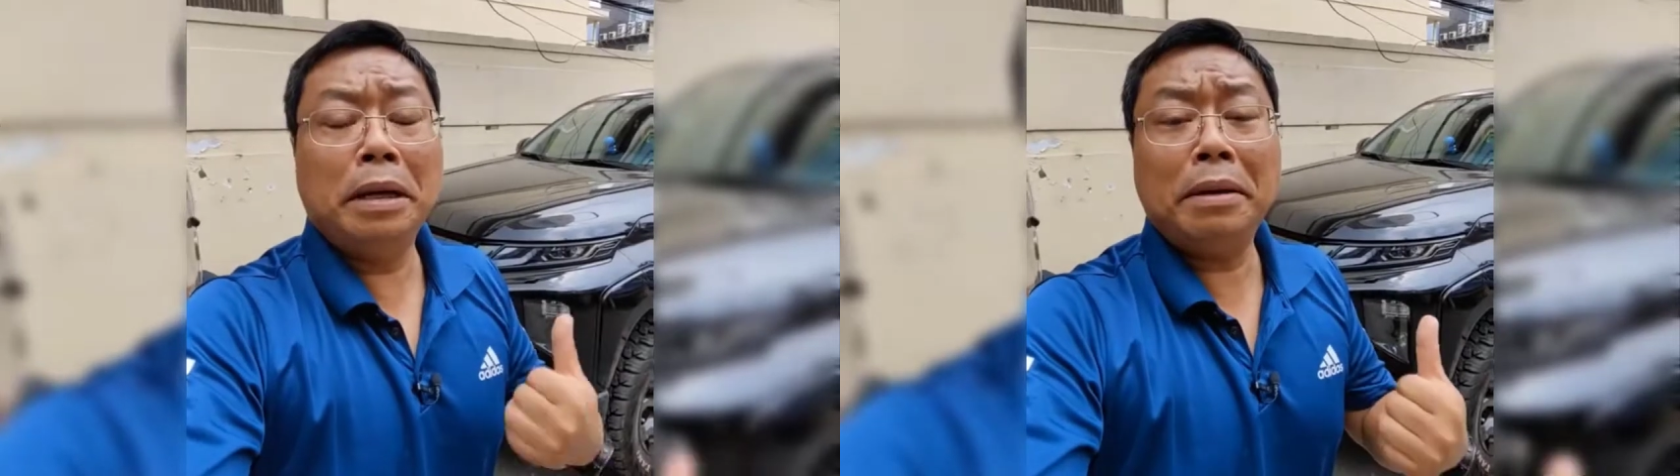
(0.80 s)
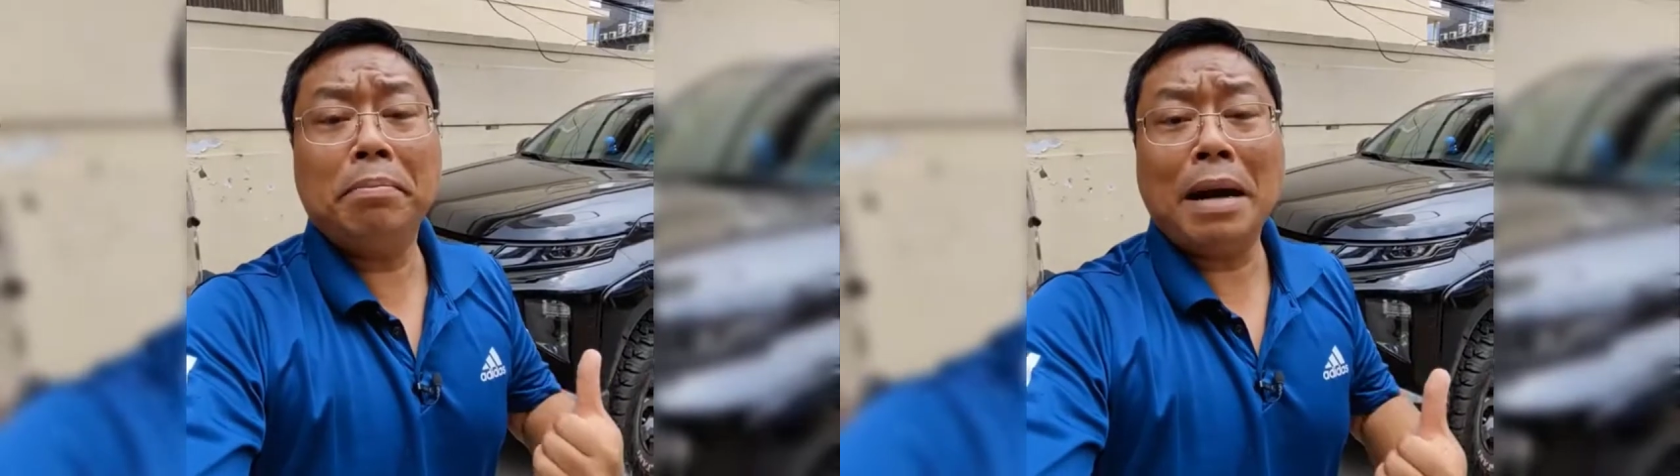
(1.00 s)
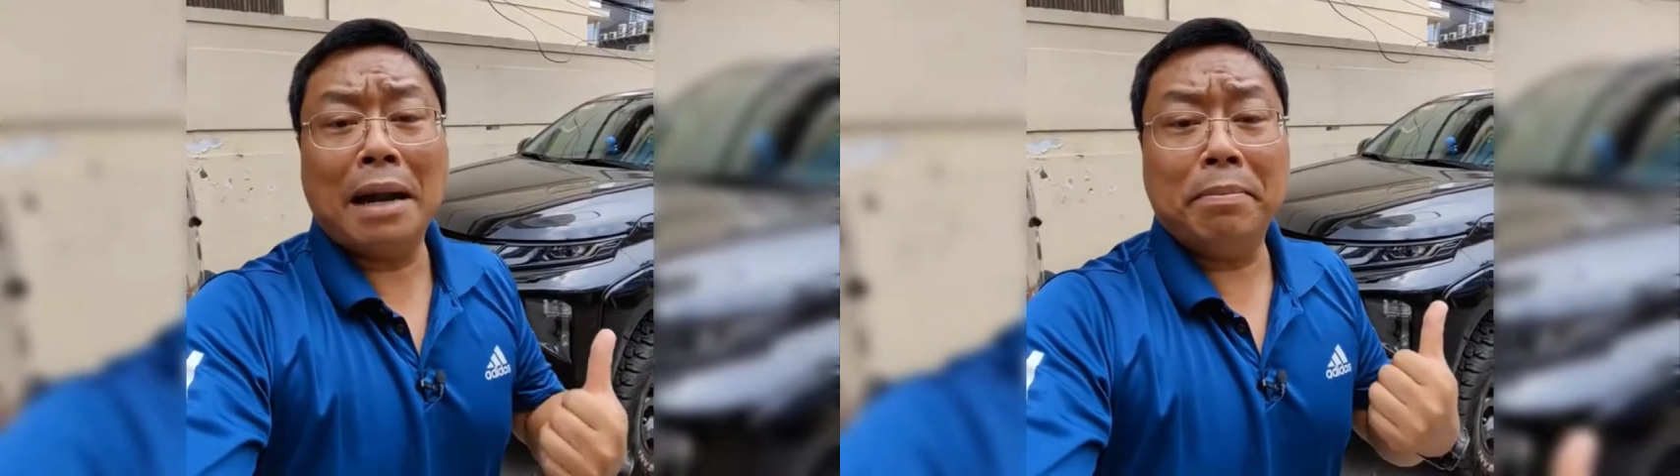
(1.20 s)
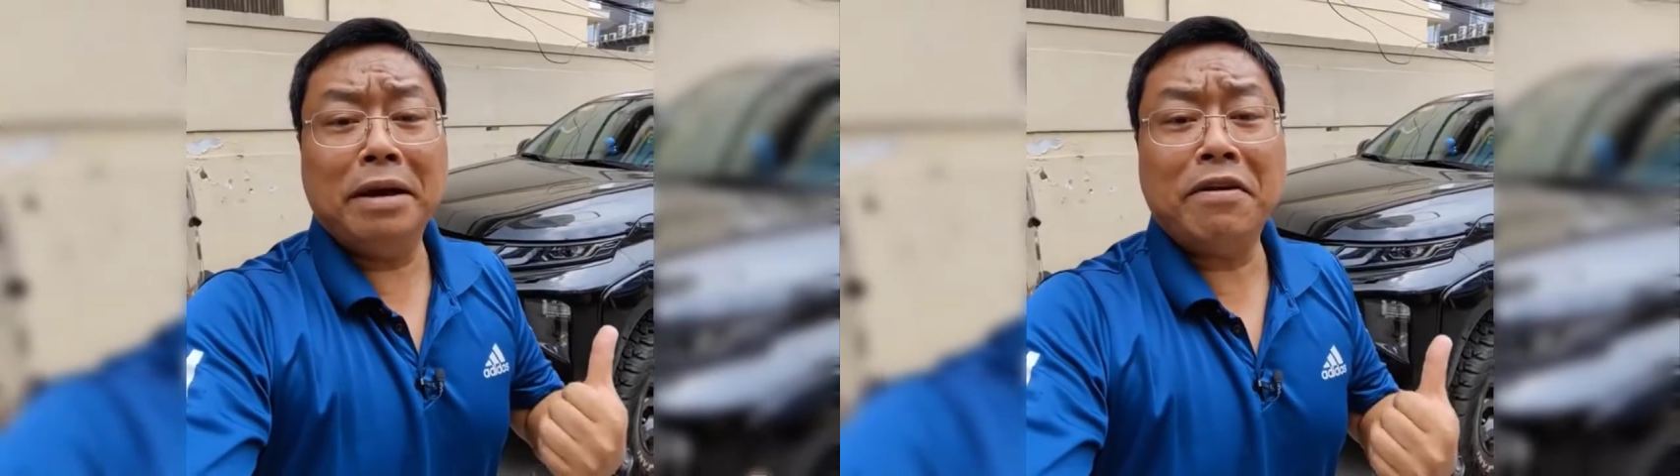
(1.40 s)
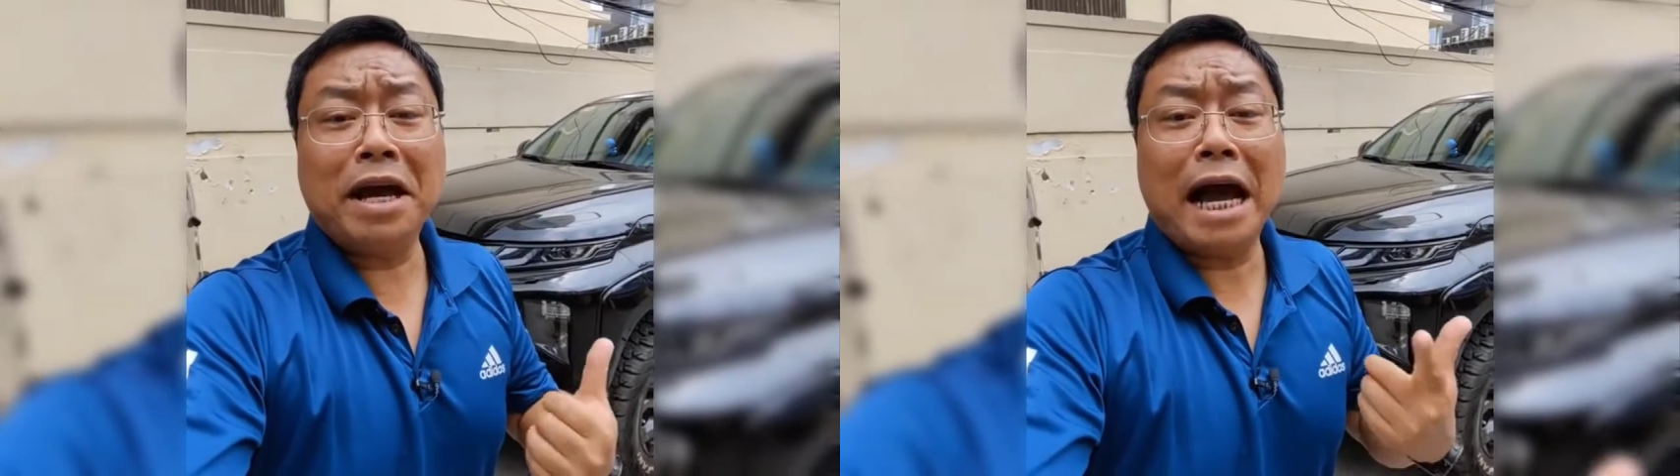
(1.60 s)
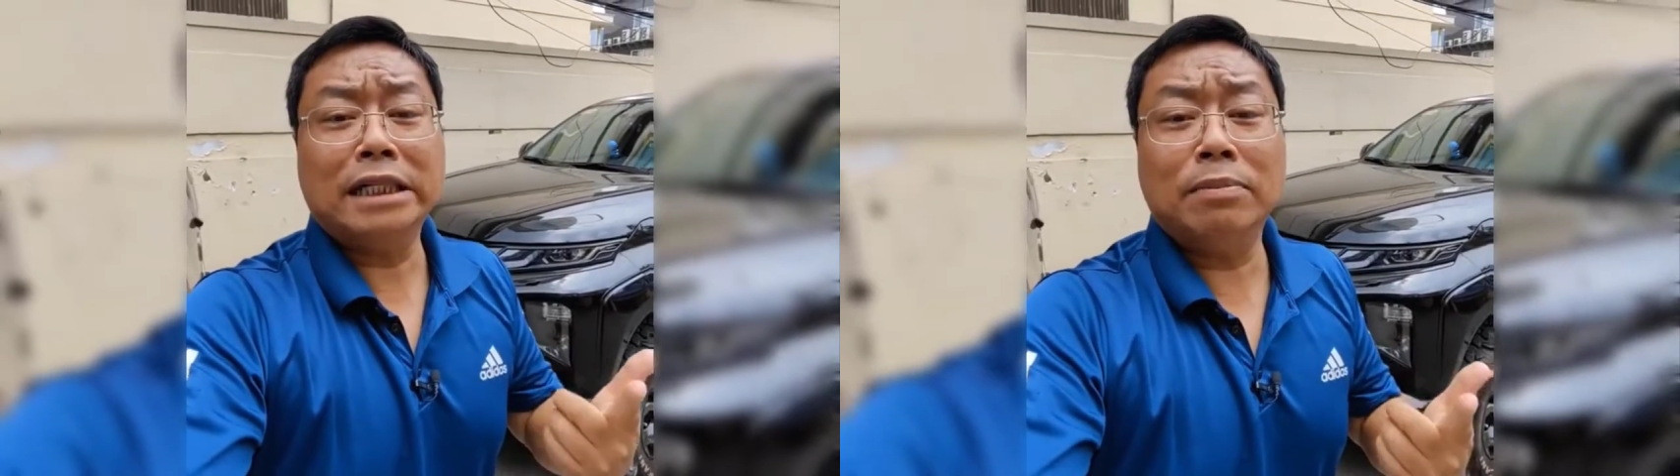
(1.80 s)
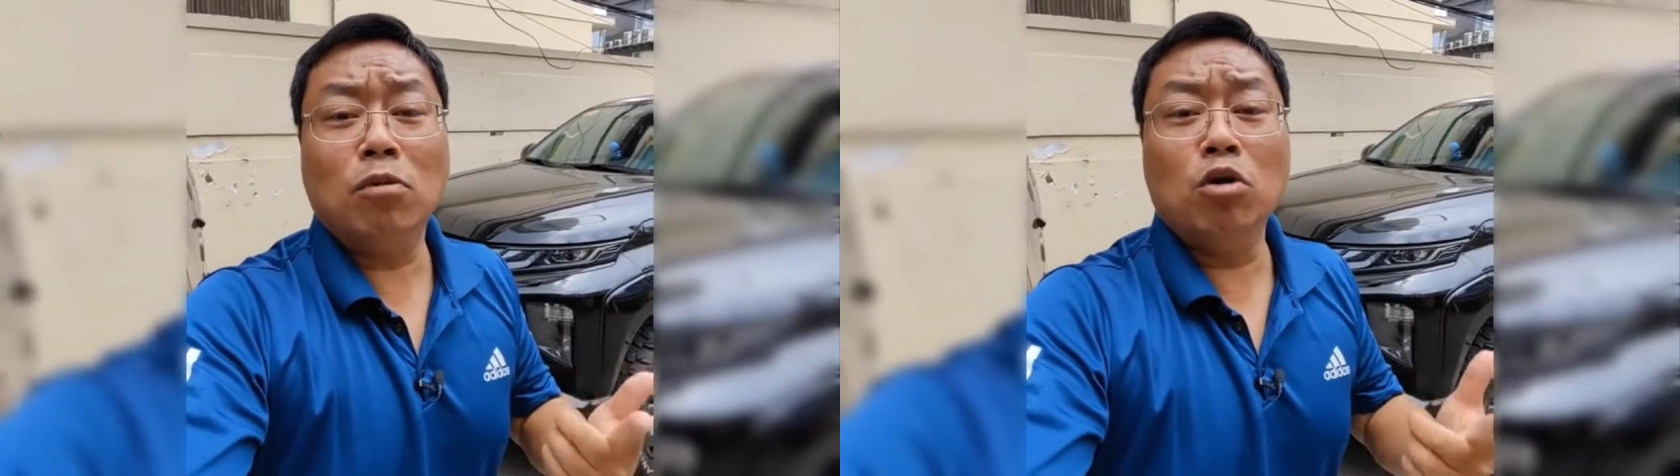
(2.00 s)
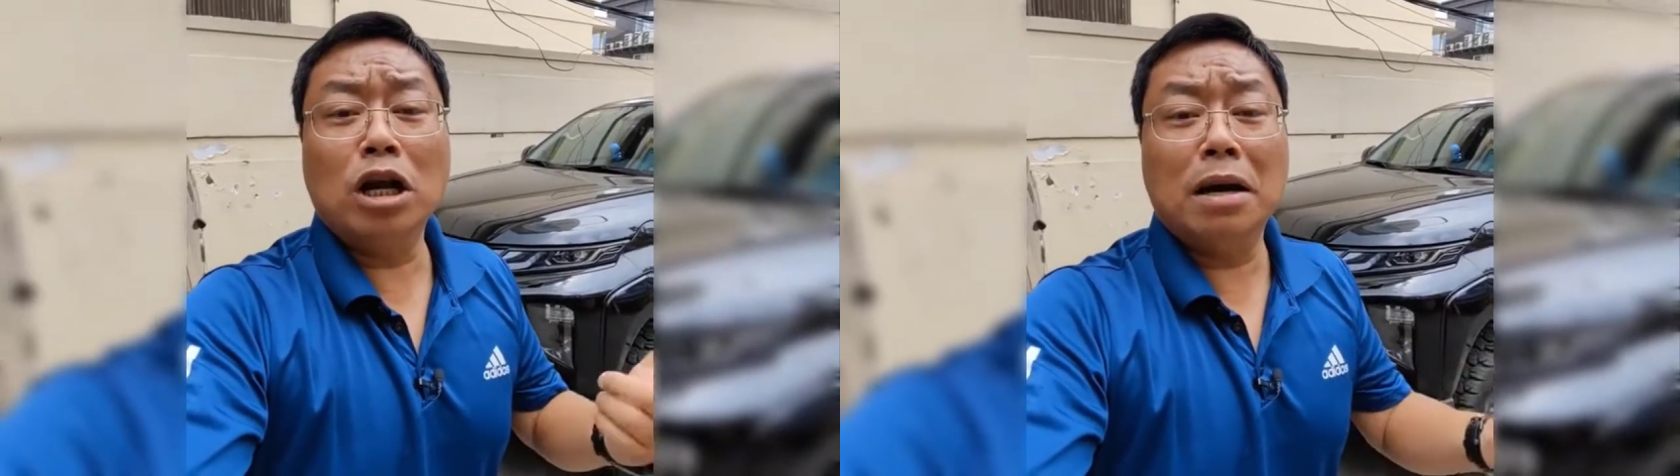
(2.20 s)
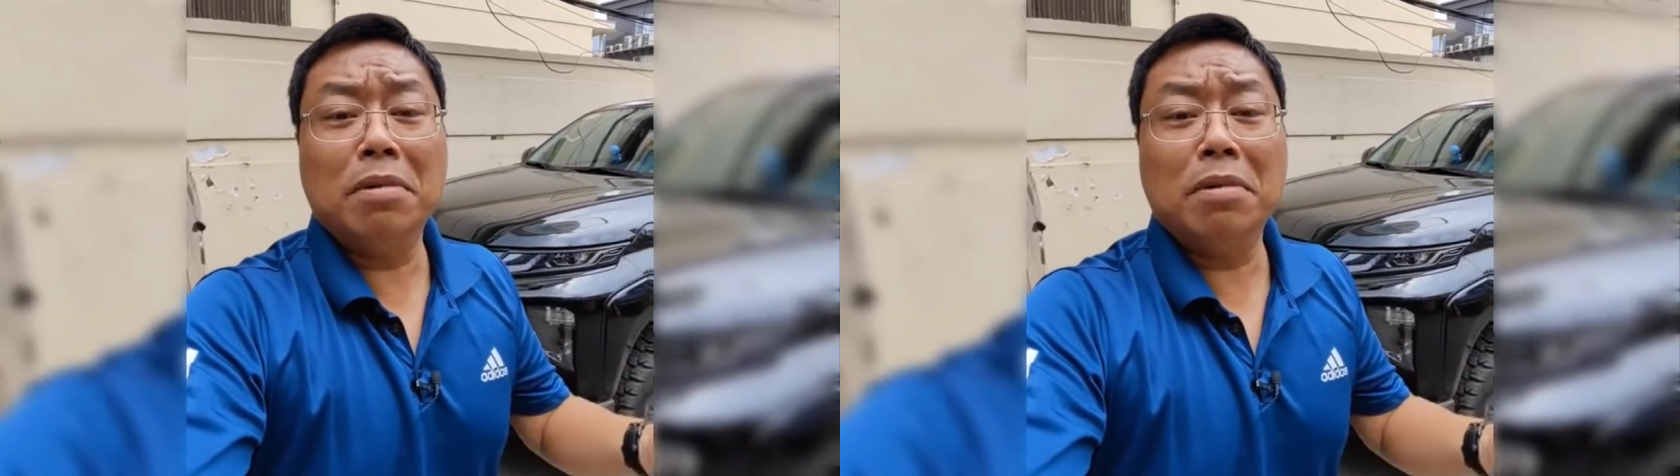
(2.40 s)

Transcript: mid bản Mivec 2.4